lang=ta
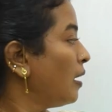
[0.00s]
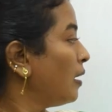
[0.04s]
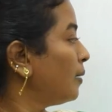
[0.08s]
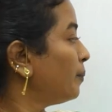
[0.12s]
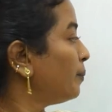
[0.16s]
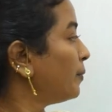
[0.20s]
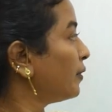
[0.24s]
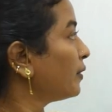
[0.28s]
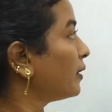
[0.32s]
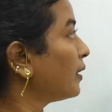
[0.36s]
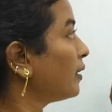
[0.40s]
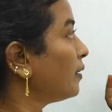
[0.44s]

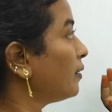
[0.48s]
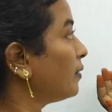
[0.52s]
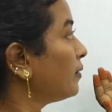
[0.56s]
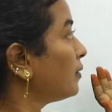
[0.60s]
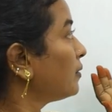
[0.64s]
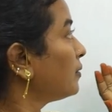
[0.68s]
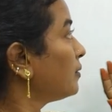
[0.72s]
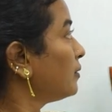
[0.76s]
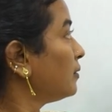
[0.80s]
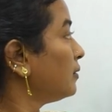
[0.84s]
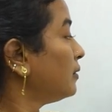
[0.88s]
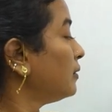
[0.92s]
அப்போ இங்கே
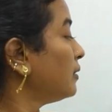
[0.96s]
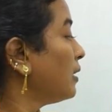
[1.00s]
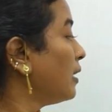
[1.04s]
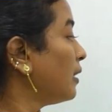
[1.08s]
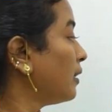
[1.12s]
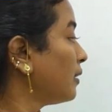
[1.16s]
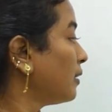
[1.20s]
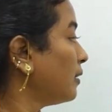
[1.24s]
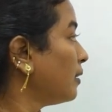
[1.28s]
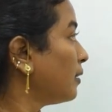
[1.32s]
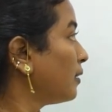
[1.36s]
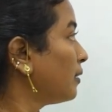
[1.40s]

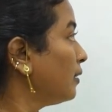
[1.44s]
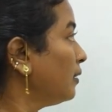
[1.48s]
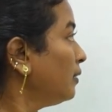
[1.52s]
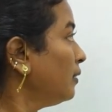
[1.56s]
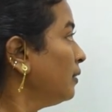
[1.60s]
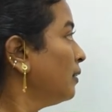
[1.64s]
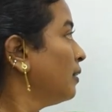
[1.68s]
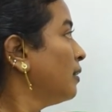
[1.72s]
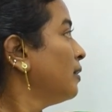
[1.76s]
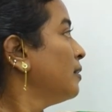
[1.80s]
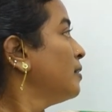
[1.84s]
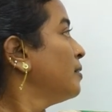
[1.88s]
ஜாதகருக்கு
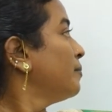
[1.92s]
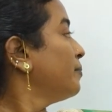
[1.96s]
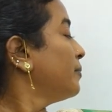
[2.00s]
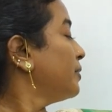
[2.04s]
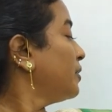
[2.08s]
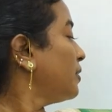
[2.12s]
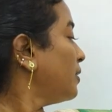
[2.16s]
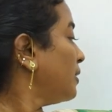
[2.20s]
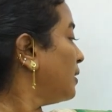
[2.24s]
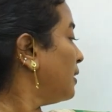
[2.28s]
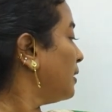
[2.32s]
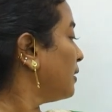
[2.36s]

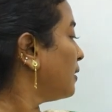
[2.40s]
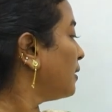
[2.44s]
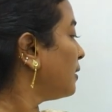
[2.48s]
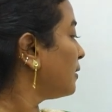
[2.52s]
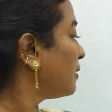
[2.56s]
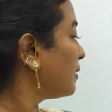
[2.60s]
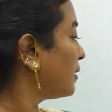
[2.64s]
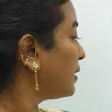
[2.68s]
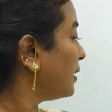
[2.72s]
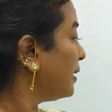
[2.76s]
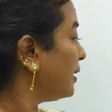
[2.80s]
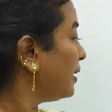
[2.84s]
மிதன
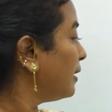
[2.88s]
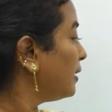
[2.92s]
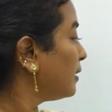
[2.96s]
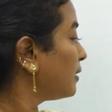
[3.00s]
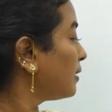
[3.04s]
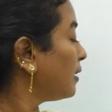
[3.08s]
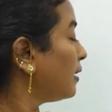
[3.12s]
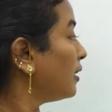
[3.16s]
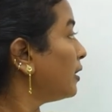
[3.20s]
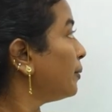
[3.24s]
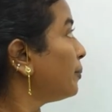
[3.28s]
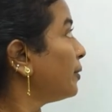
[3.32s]
லக்னத்திற்கு
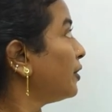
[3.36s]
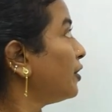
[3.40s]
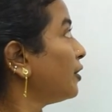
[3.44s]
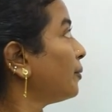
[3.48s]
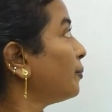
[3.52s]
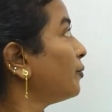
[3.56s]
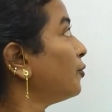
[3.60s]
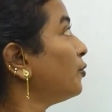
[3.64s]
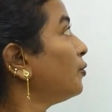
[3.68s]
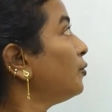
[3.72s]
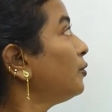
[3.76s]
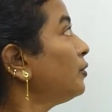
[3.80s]
ஏழுக்கு
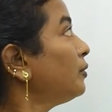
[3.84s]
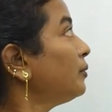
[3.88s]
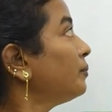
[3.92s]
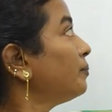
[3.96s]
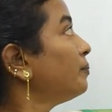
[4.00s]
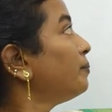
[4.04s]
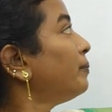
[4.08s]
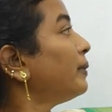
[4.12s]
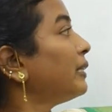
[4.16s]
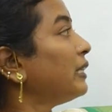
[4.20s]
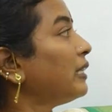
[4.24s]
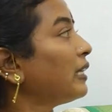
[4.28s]
ஆதிபத்தியம் குரு
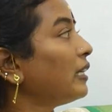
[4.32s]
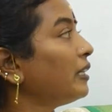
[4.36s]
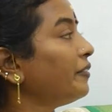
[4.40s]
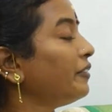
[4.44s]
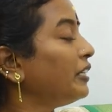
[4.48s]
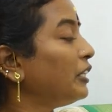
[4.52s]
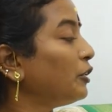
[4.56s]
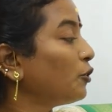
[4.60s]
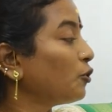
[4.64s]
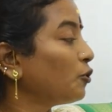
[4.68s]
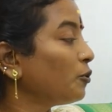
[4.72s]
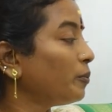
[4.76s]
பத்தாவது
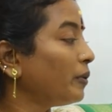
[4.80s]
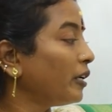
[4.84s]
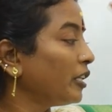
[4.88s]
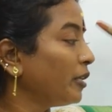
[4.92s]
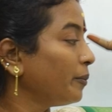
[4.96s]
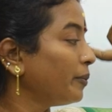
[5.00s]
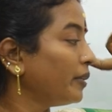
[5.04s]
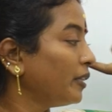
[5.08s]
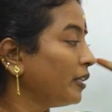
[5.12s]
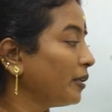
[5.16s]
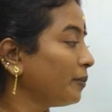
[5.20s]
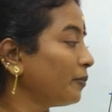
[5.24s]
வீட்டிற்கும்
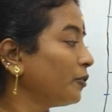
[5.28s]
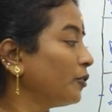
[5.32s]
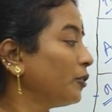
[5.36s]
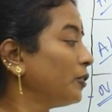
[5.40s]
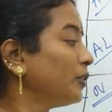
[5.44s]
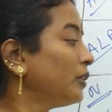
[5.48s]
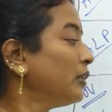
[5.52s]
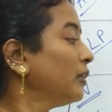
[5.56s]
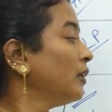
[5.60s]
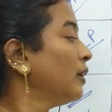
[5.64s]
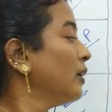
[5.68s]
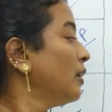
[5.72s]
ஆதிபத்தியம்
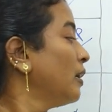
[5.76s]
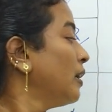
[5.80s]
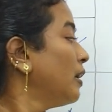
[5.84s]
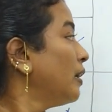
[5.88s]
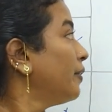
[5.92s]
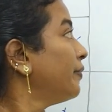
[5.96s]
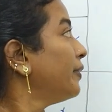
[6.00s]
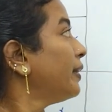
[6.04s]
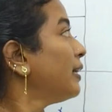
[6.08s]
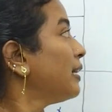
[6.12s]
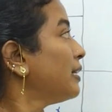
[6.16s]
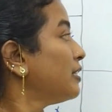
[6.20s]
குரு
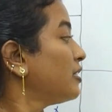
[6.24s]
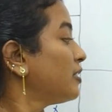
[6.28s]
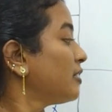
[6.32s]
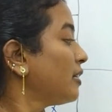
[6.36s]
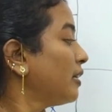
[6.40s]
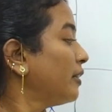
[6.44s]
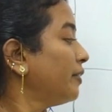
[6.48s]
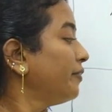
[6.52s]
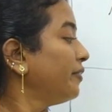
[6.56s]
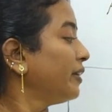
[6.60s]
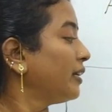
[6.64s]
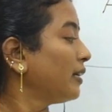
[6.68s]
அவர்
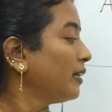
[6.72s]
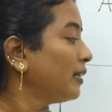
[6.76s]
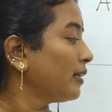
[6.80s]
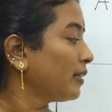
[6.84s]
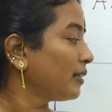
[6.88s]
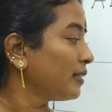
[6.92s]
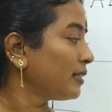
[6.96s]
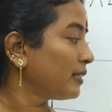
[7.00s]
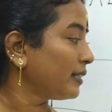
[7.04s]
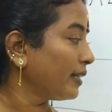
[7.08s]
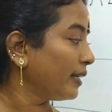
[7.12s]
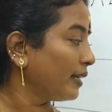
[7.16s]
அஞ்சாவது
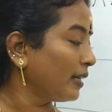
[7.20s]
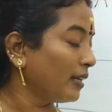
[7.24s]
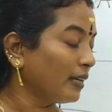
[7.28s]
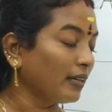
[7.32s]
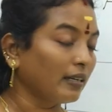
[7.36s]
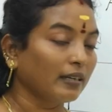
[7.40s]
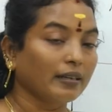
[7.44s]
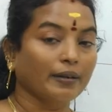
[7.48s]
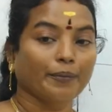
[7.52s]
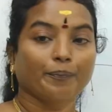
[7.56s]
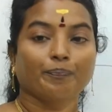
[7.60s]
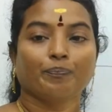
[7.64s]
வீட்டிலேருந்து
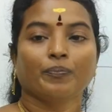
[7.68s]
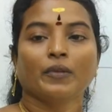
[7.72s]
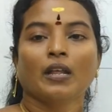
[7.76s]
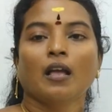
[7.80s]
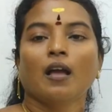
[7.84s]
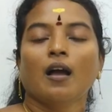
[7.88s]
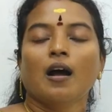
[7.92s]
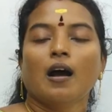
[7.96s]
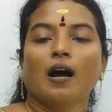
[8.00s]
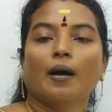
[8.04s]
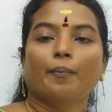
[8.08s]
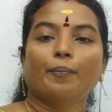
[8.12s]
செய்கிறாரு
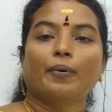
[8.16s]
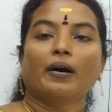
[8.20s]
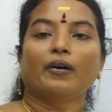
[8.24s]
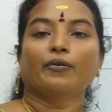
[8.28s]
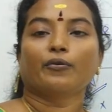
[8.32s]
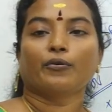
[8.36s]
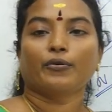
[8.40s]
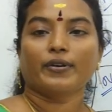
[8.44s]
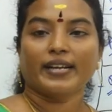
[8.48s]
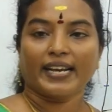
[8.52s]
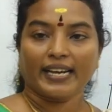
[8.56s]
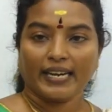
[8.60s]
அப்போ
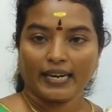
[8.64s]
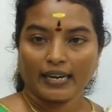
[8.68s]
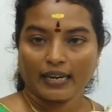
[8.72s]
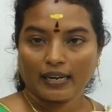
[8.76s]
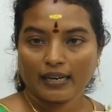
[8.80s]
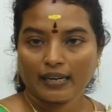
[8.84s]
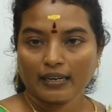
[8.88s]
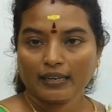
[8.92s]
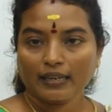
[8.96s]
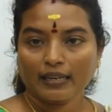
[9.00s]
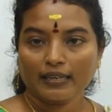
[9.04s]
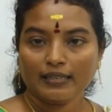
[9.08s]
அவருடைய
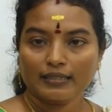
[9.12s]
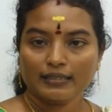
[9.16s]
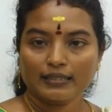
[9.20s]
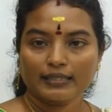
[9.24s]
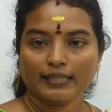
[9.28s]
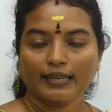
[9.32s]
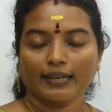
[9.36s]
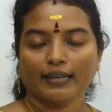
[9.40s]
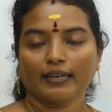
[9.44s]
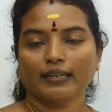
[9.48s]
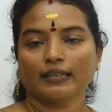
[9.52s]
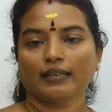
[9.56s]
எண்ணங்கள்
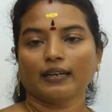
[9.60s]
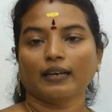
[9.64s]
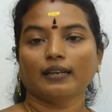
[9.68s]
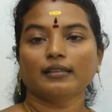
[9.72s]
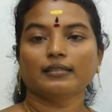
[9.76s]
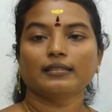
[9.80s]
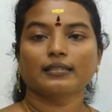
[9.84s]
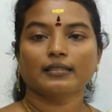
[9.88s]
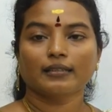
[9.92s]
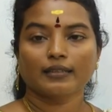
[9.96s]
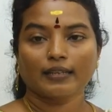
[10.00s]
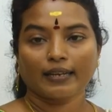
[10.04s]

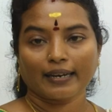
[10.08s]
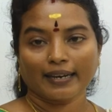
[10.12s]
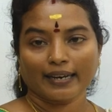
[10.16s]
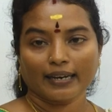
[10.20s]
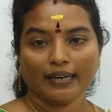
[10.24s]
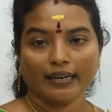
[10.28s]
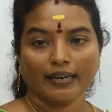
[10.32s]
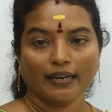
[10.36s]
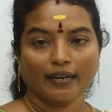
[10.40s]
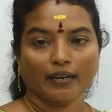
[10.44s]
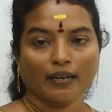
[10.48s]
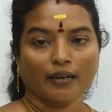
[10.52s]
செயல்கள்
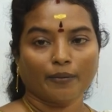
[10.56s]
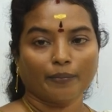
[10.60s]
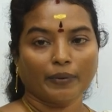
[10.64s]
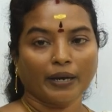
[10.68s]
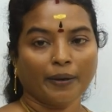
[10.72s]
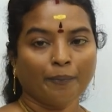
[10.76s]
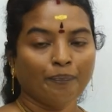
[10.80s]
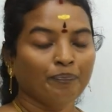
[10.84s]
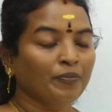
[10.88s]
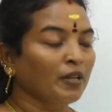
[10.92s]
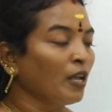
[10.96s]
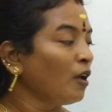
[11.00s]
சிந்தனைகள் எல்லாமே